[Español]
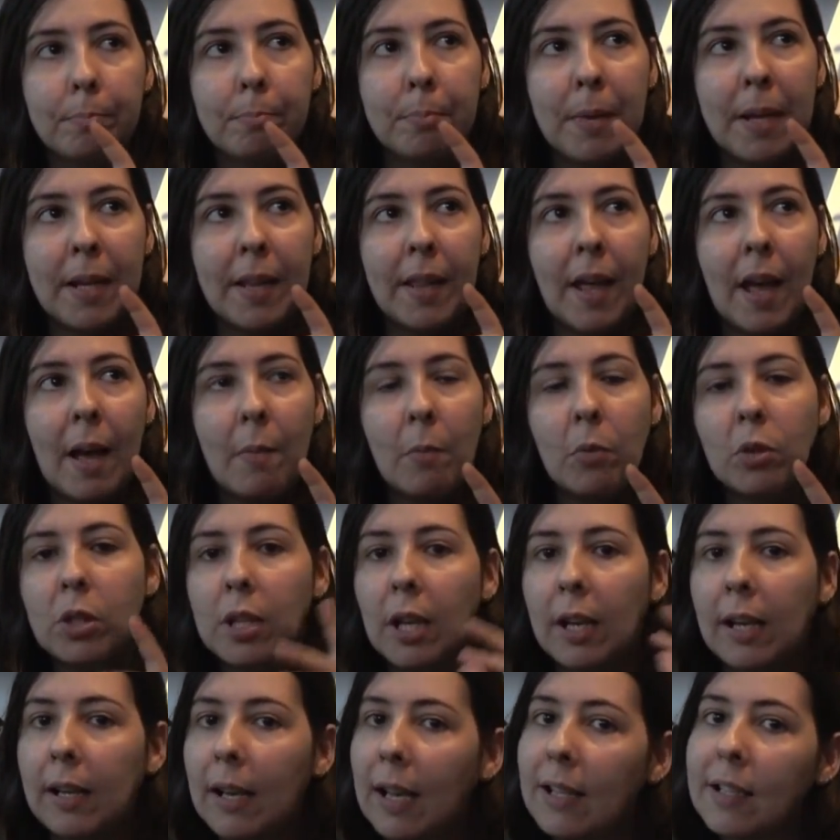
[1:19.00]
me da
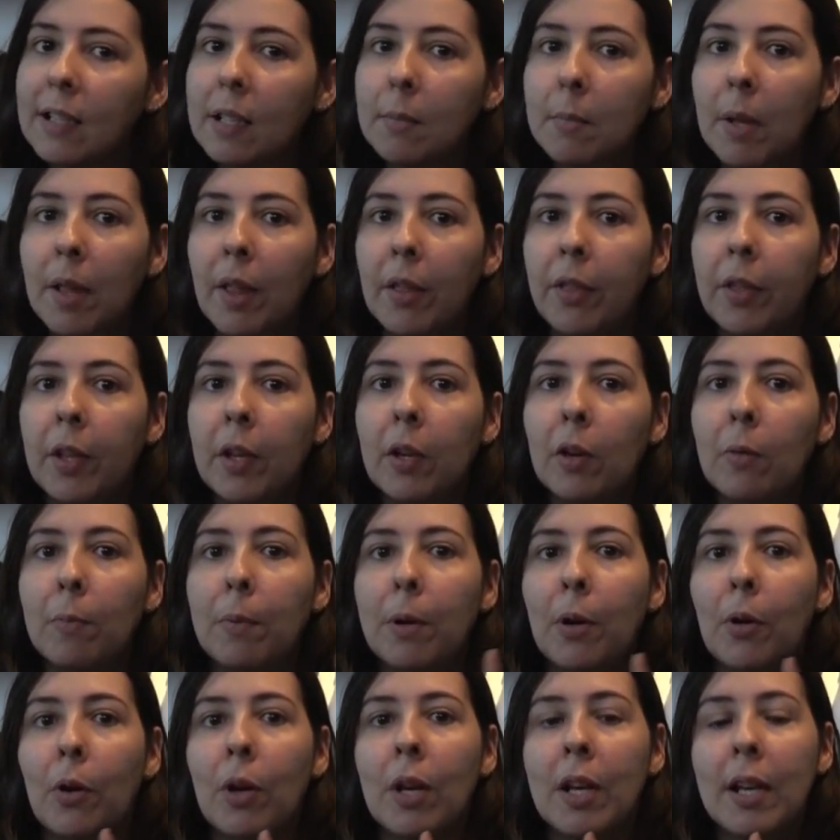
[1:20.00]
mucha lástima decirlo,
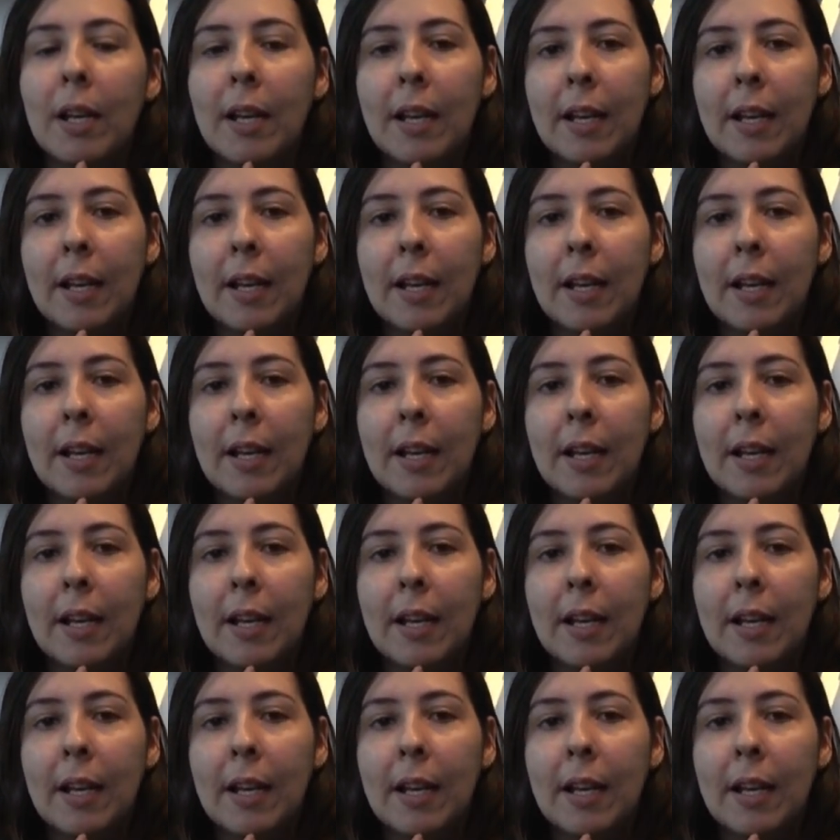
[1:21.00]
pero